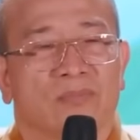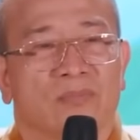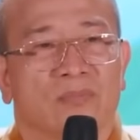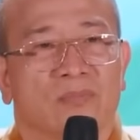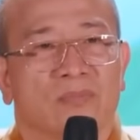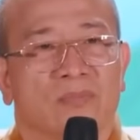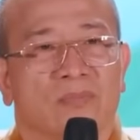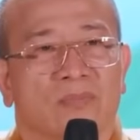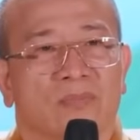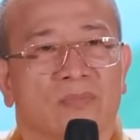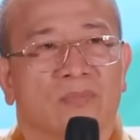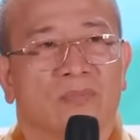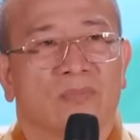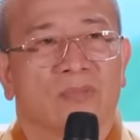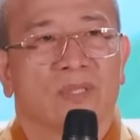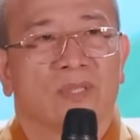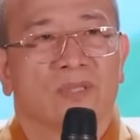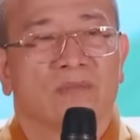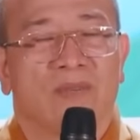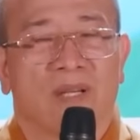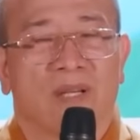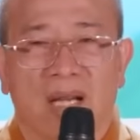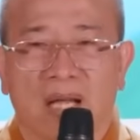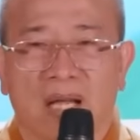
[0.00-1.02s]
Ừ.
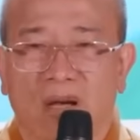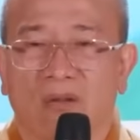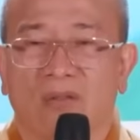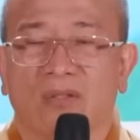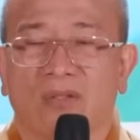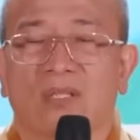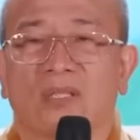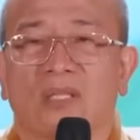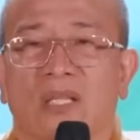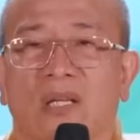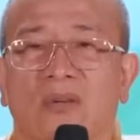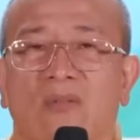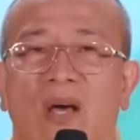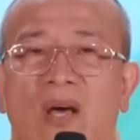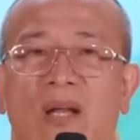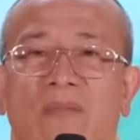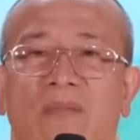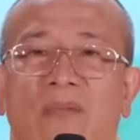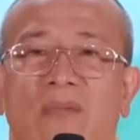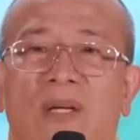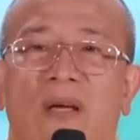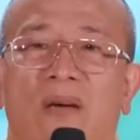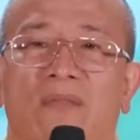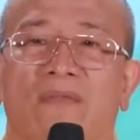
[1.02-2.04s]
Và đã có những giai
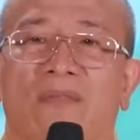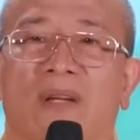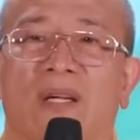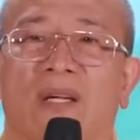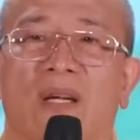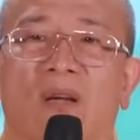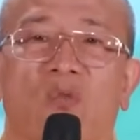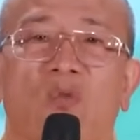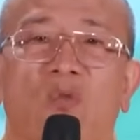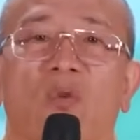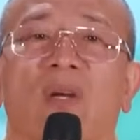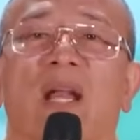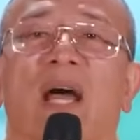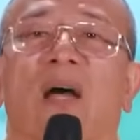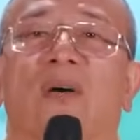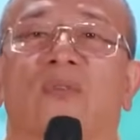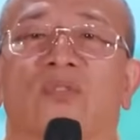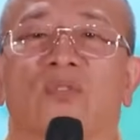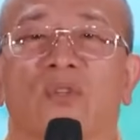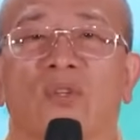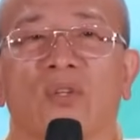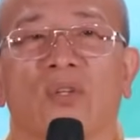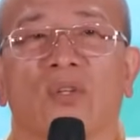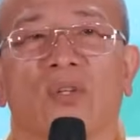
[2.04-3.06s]
đoạn mà Đạo Phật là quốc
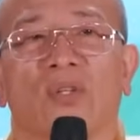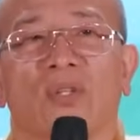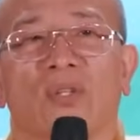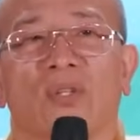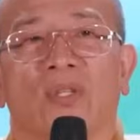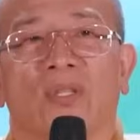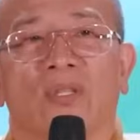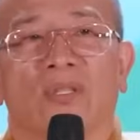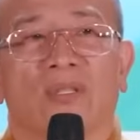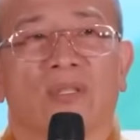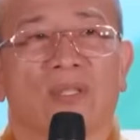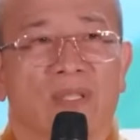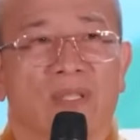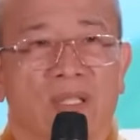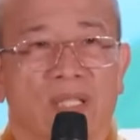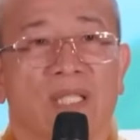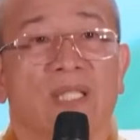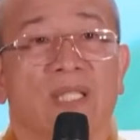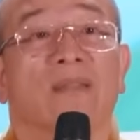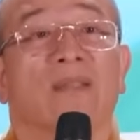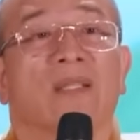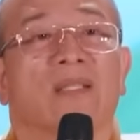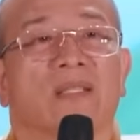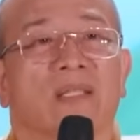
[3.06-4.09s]
đạo rồi. Thời
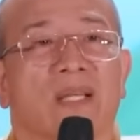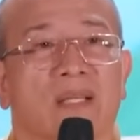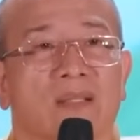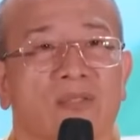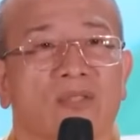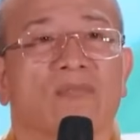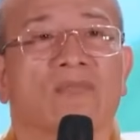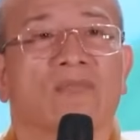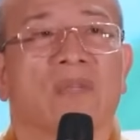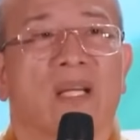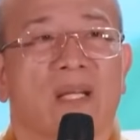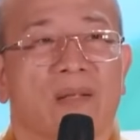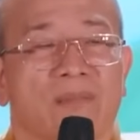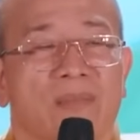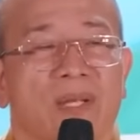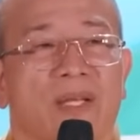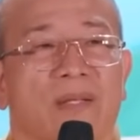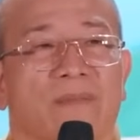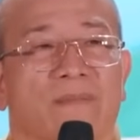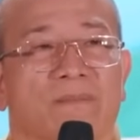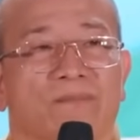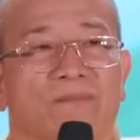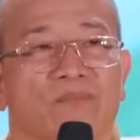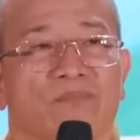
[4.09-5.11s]
Lý, thời Trần chúng ta đã
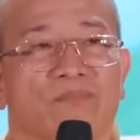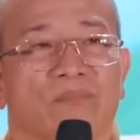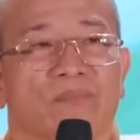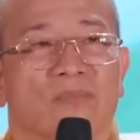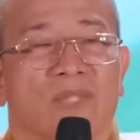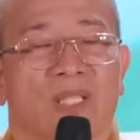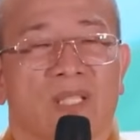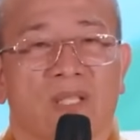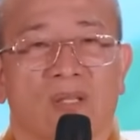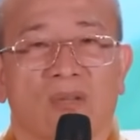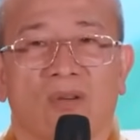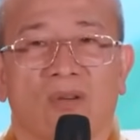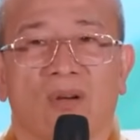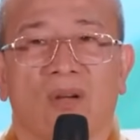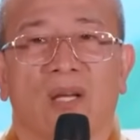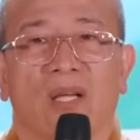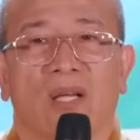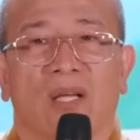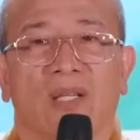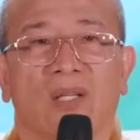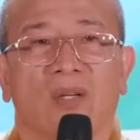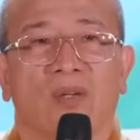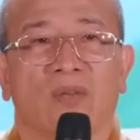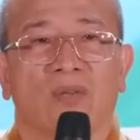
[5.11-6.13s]
biết. Cái điều đó
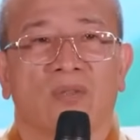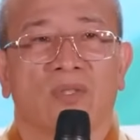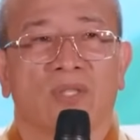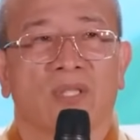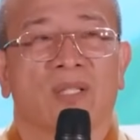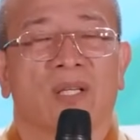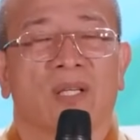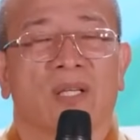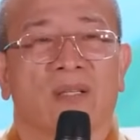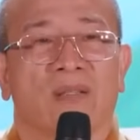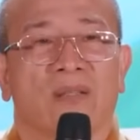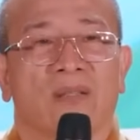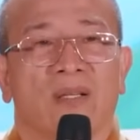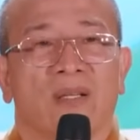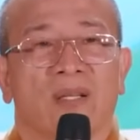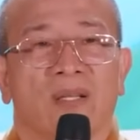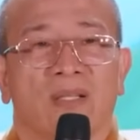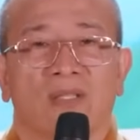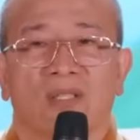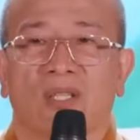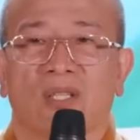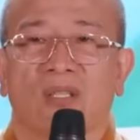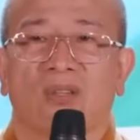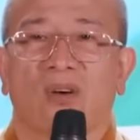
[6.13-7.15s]
là cái điều sự thực.
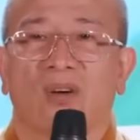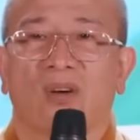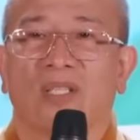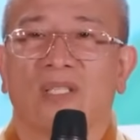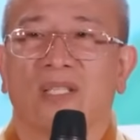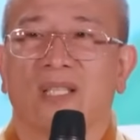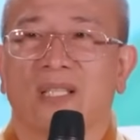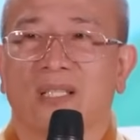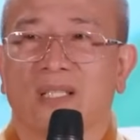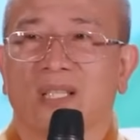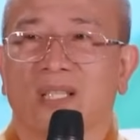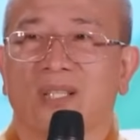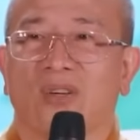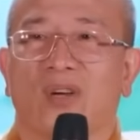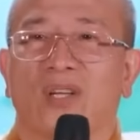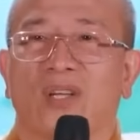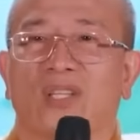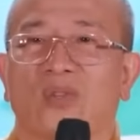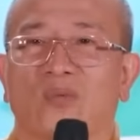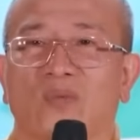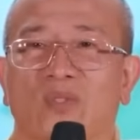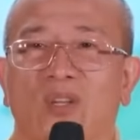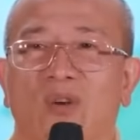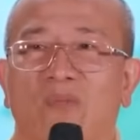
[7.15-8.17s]
Chứ nói gì thì
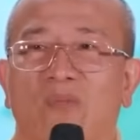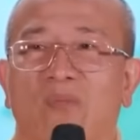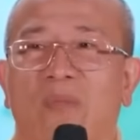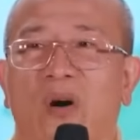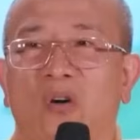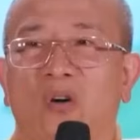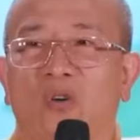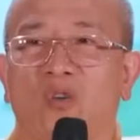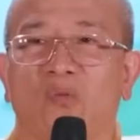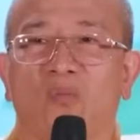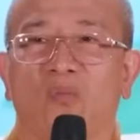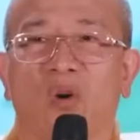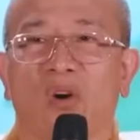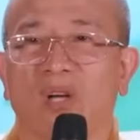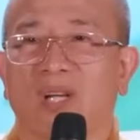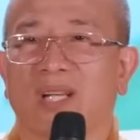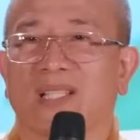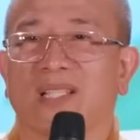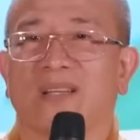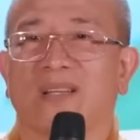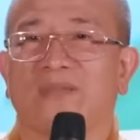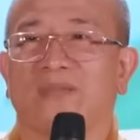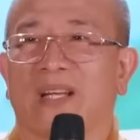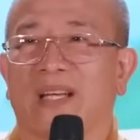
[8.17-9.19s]
nói, trong dòng máu của mỗi
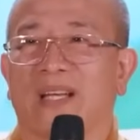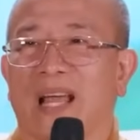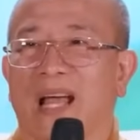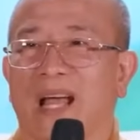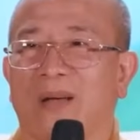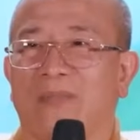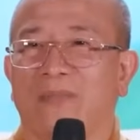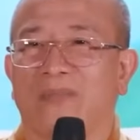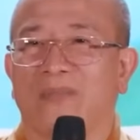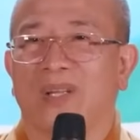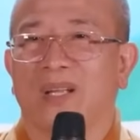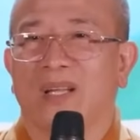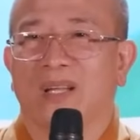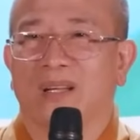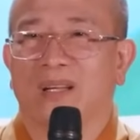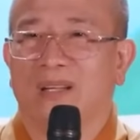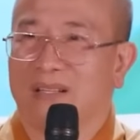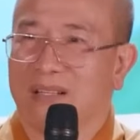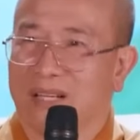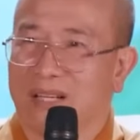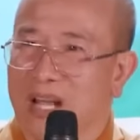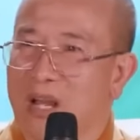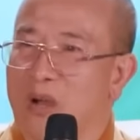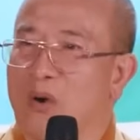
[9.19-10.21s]
người dân Việt Nam
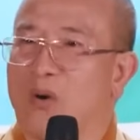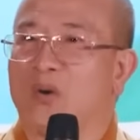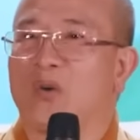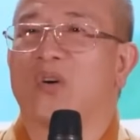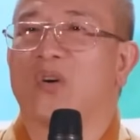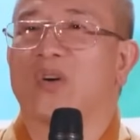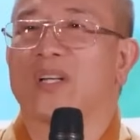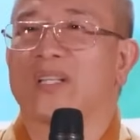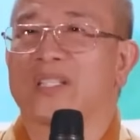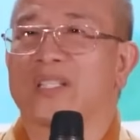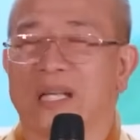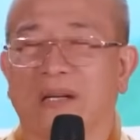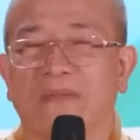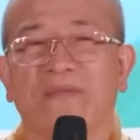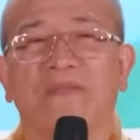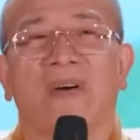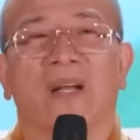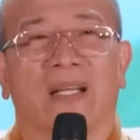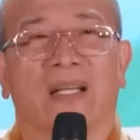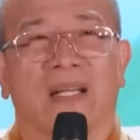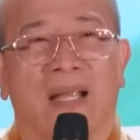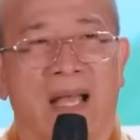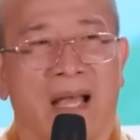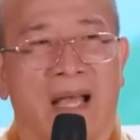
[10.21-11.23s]
đều có cái chất
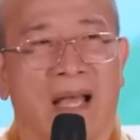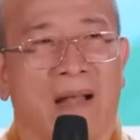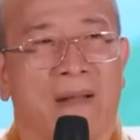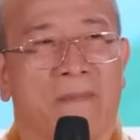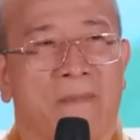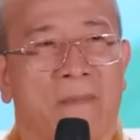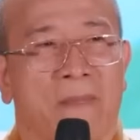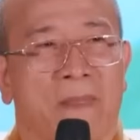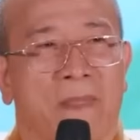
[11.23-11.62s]
Phật cả.